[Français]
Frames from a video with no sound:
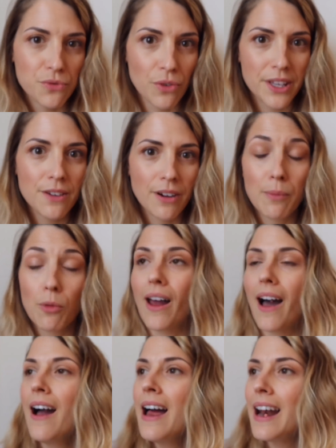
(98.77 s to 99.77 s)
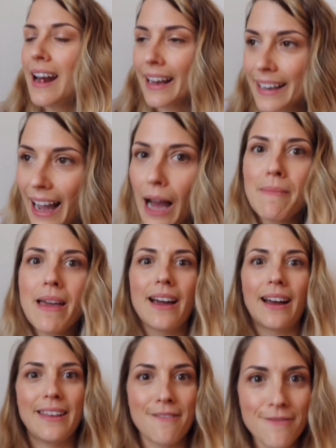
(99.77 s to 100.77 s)
Vous voyez vraiment la, la
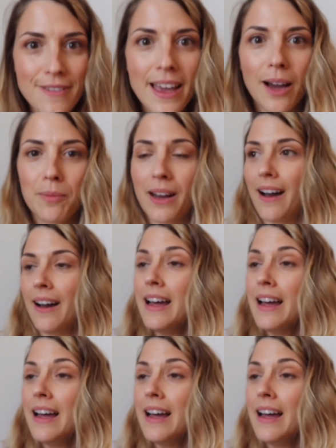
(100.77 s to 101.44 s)
grammaire, les verbes,